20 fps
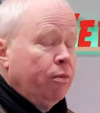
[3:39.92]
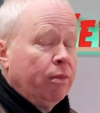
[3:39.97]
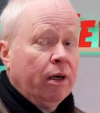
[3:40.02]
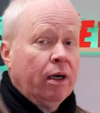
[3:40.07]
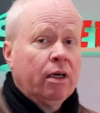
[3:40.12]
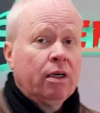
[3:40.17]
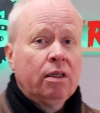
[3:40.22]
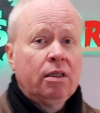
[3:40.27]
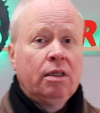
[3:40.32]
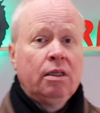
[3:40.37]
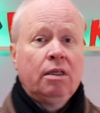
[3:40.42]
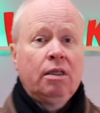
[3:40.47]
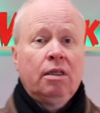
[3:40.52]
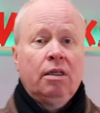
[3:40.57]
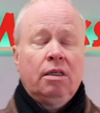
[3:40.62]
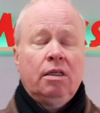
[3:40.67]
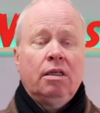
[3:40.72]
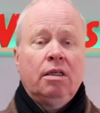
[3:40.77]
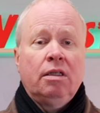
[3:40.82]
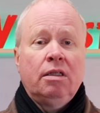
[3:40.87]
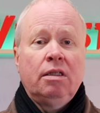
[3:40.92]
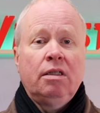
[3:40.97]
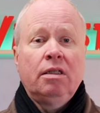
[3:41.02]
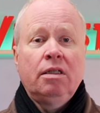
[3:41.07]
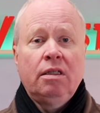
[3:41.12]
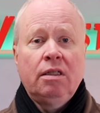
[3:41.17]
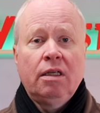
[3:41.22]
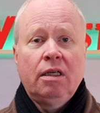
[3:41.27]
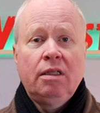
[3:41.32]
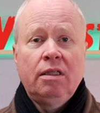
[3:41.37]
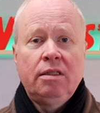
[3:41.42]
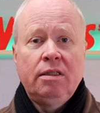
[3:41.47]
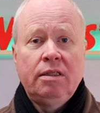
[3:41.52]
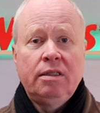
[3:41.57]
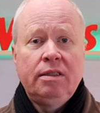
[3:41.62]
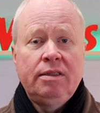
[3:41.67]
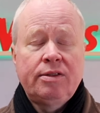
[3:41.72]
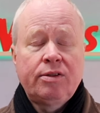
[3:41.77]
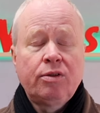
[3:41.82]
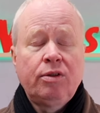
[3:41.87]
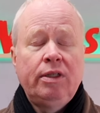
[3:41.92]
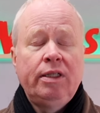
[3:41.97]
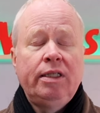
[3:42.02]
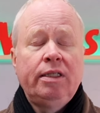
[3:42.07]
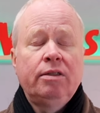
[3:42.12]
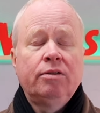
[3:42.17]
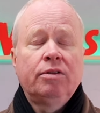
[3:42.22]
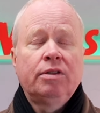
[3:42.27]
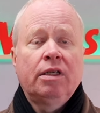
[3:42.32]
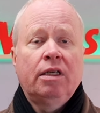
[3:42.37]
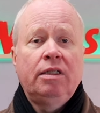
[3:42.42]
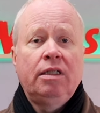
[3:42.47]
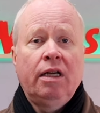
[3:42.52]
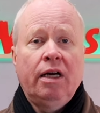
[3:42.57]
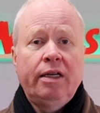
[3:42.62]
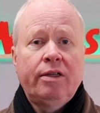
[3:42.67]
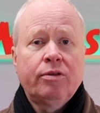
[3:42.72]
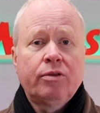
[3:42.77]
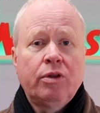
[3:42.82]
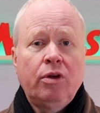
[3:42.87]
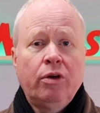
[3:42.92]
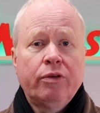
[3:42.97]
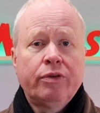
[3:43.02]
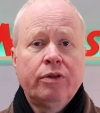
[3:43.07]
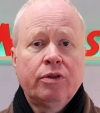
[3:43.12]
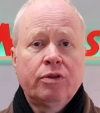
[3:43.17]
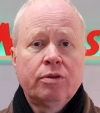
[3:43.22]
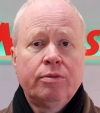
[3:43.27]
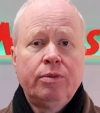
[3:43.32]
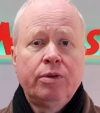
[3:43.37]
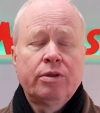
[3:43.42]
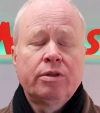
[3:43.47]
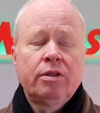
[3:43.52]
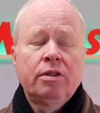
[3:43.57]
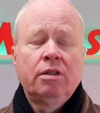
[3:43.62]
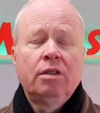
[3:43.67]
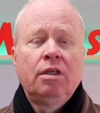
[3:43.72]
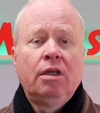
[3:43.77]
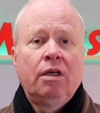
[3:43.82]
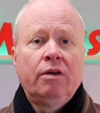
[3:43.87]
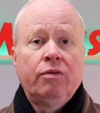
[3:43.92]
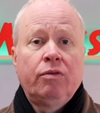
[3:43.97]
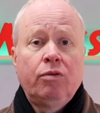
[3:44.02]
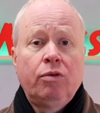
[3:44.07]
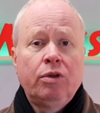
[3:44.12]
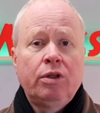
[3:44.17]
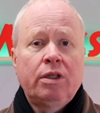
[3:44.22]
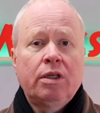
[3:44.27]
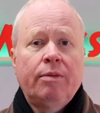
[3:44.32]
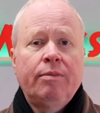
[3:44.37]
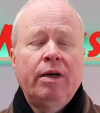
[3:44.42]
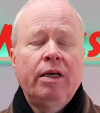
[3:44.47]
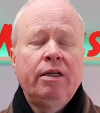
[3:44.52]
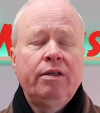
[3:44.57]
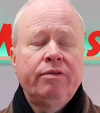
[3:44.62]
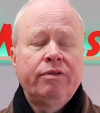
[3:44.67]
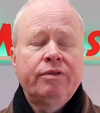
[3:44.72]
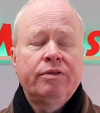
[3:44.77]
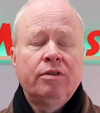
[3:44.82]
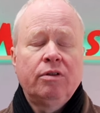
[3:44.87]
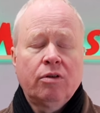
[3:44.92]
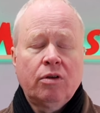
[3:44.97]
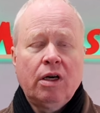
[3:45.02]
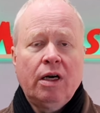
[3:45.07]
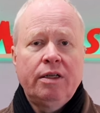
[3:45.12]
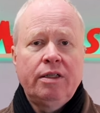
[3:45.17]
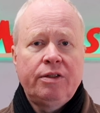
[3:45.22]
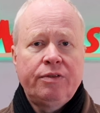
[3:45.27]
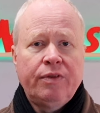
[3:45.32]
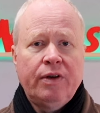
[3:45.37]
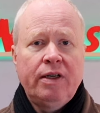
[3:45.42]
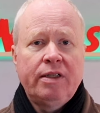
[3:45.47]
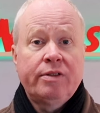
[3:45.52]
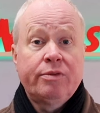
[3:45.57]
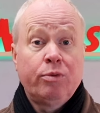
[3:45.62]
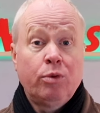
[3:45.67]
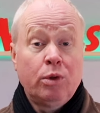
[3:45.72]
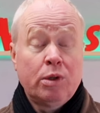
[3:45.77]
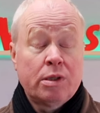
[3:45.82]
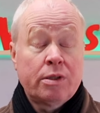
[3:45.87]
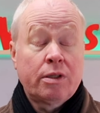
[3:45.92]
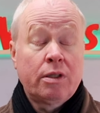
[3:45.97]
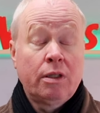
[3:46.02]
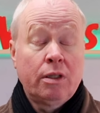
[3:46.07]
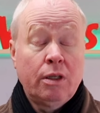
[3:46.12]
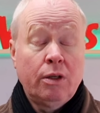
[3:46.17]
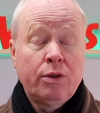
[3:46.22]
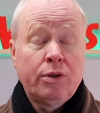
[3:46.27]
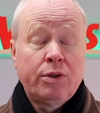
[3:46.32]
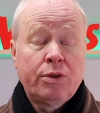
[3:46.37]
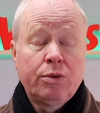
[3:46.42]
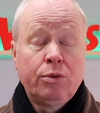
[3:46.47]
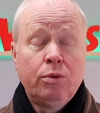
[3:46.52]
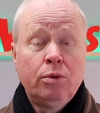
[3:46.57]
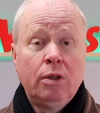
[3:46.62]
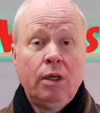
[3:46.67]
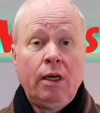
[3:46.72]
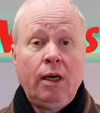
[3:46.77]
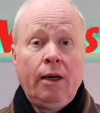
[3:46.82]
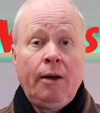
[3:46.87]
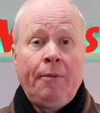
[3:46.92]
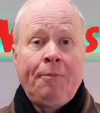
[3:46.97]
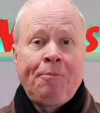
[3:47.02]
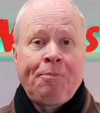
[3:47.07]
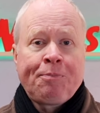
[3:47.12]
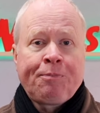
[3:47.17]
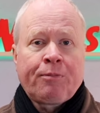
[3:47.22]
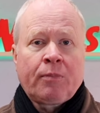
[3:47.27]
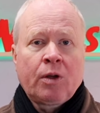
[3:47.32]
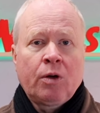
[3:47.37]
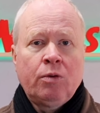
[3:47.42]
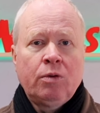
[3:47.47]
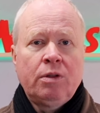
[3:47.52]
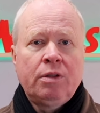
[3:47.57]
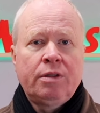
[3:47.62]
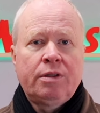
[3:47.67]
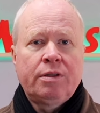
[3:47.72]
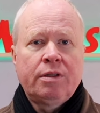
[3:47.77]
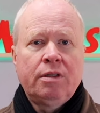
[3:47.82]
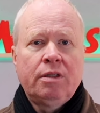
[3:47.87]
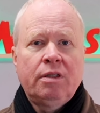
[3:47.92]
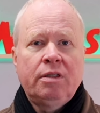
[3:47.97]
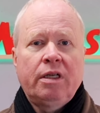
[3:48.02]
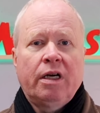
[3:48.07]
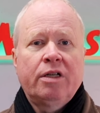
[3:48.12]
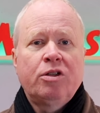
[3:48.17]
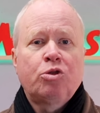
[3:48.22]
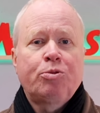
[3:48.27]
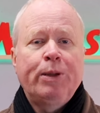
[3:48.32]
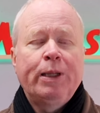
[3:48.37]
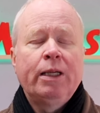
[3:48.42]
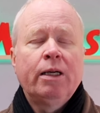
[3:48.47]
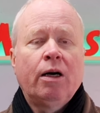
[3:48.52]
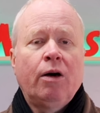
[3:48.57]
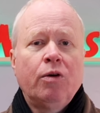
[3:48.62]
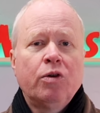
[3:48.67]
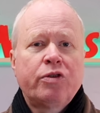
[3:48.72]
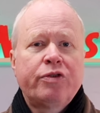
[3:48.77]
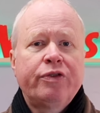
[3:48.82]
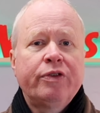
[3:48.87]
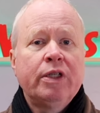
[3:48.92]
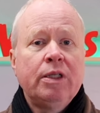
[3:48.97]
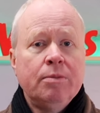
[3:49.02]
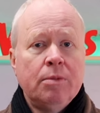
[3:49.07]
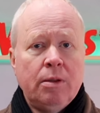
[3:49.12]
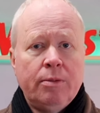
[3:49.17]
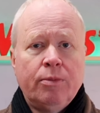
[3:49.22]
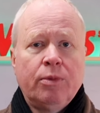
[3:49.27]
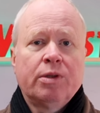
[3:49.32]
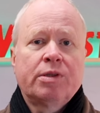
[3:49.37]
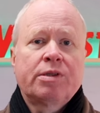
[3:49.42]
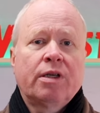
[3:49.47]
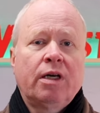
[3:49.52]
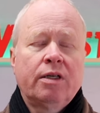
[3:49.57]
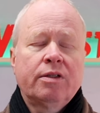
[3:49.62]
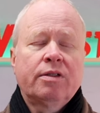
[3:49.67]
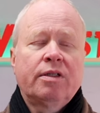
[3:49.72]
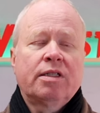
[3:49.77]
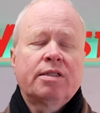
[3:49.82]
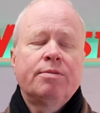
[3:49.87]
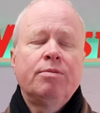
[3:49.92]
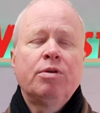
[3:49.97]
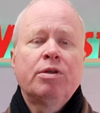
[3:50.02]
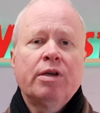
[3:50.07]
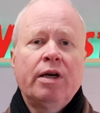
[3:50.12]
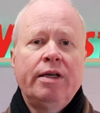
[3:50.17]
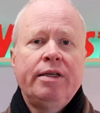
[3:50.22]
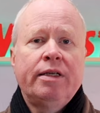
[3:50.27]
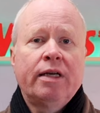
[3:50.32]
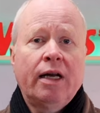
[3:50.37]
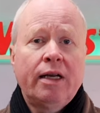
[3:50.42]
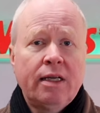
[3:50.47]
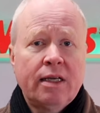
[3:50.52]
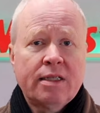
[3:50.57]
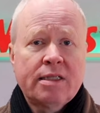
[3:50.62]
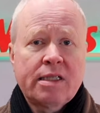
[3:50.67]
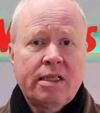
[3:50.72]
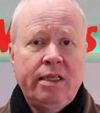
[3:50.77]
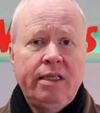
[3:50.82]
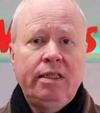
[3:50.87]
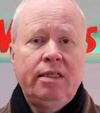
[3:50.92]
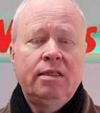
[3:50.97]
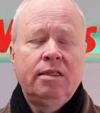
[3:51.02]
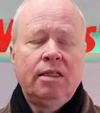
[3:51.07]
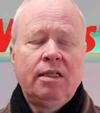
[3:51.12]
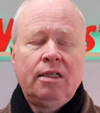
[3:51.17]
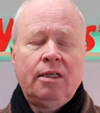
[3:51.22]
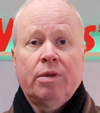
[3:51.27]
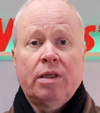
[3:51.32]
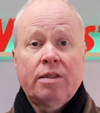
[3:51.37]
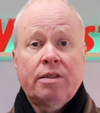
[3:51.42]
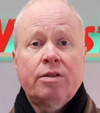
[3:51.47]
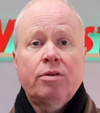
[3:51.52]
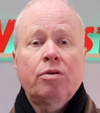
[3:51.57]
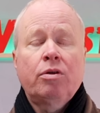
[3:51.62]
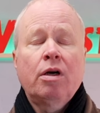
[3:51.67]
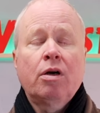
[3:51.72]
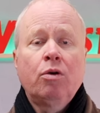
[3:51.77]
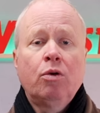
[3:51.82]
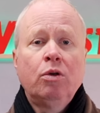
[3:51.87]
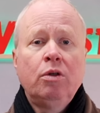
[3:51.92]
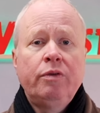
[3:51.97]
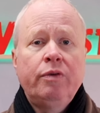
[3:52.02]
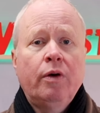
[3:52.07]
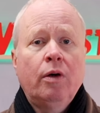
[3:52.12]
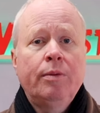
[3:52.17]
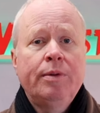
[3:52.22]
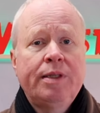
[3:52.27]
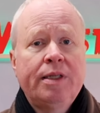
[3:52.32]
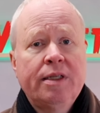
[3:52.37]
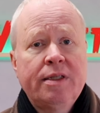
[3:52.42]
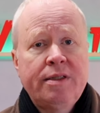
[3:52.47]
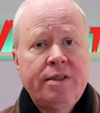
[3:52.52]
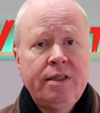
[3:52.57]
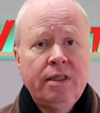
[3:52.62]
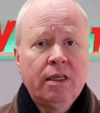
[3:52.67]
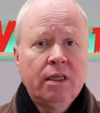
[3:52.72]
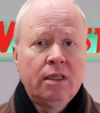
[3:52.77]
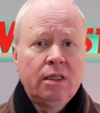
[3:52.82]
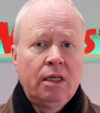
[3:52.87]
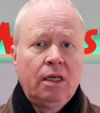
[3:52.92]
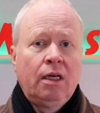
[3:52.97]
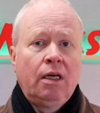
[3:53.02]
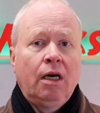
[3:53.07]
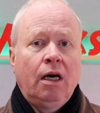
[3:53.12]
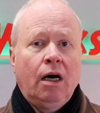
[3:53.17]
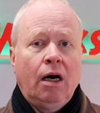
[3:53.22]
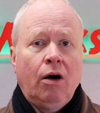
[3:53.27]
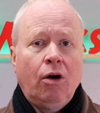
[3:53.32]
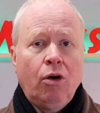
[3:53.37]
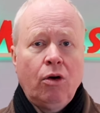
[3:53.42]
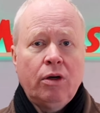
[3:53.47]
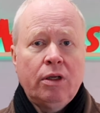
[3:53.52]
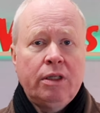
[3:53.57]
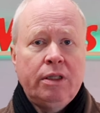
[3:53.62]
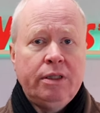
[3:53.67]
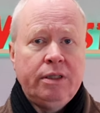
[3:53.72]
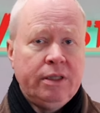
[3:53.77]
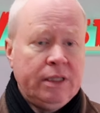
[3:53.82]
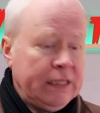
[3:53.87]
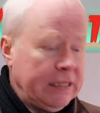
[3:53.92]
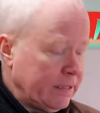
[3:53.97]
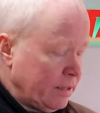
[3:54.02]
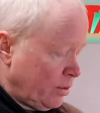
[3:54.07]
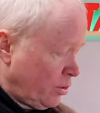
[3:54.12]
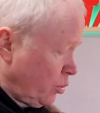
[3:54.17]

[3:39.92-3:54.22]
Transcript: immer äh, äh, äh, hinzulegen und da die Leitung öffnen zu müssen, wo ich am Ende noch gar nicht weiß, wo ist es genau zu und äh, da die Späne rausfriemeln muss. Also das muss eigentlich anders gehen. Das ist auch der Grund, warum ich jetzt hier auch in diesen